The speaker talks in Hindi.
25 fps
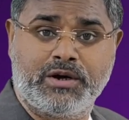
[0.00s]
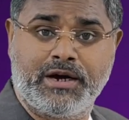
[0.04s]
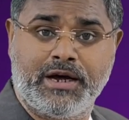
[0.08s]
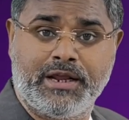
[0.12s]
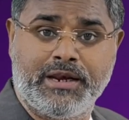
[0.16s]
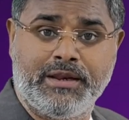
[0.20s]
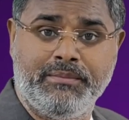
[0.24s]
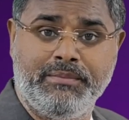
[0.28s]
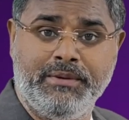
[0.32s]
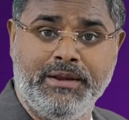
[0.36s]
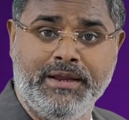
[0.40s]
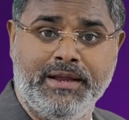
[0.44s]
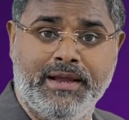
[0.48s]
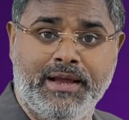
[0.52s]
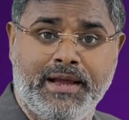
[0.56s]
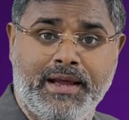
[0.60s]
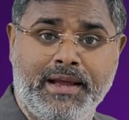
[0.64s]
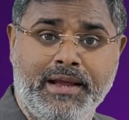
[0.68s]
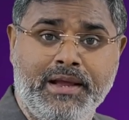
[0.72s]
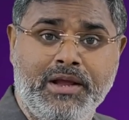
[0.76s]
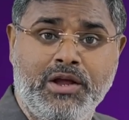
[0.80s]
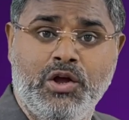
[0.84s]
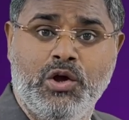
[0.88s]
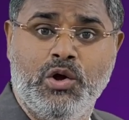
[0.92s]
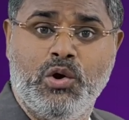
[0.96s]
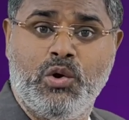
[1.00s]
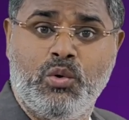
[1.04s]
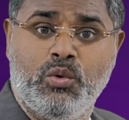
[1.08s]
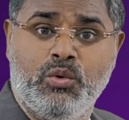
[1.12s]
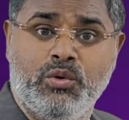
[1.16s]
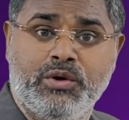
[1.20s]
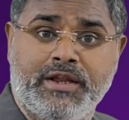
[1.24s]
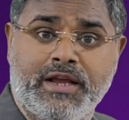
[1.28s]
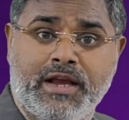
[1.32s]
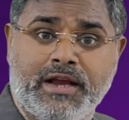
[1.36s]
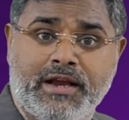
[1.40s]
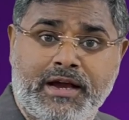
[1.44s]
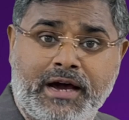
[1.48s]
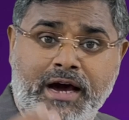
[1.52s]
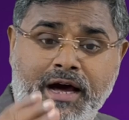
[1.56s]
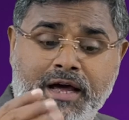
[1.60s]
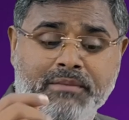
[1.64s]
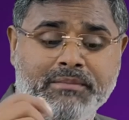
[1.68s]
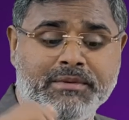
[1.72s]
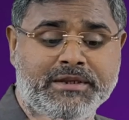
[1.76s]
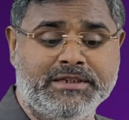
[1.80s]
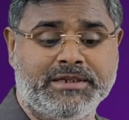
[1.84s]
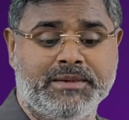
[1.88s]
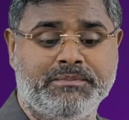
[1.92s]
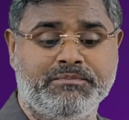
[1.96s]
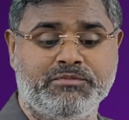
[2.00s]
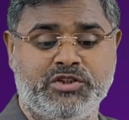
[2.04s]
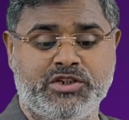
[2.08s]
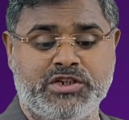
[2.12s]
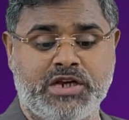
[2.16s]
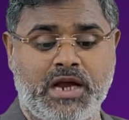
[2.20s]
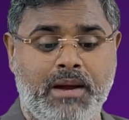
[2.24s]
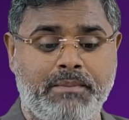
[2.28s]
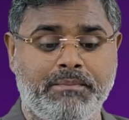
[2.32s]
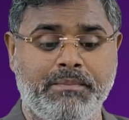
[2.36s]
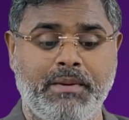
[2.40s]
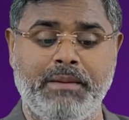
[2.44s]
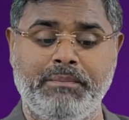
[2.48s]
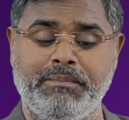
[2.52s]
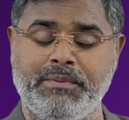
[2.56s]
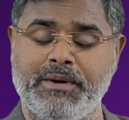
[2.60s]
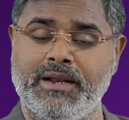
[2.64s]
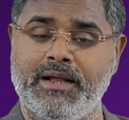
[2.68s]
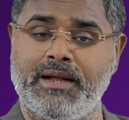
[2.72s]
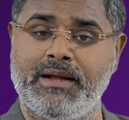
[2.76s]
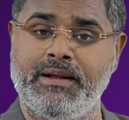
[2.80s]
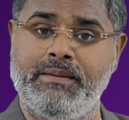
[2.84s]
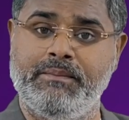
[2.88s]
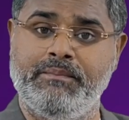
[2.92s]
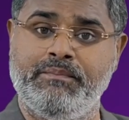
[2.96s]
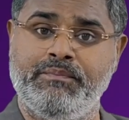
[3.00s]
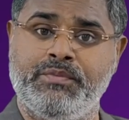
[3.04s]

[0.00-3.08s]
करीबी हैं उनके घर में जब छापा पड़ा